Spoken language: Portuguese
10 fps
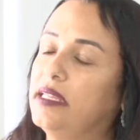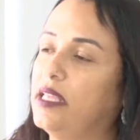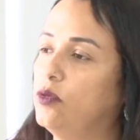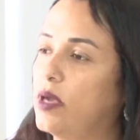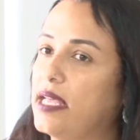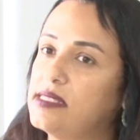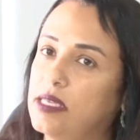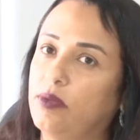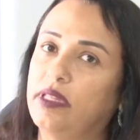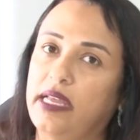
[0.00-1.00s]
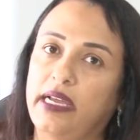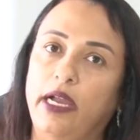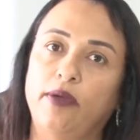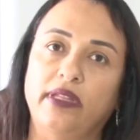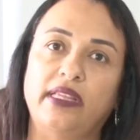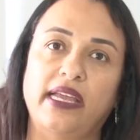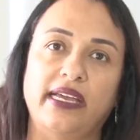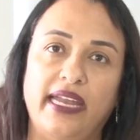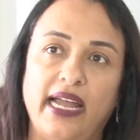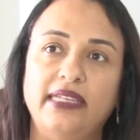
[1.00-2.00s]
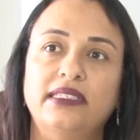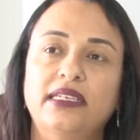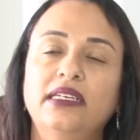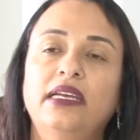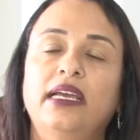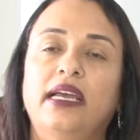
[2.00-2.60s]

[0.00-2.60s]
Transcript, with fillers: da educação integral e integrada,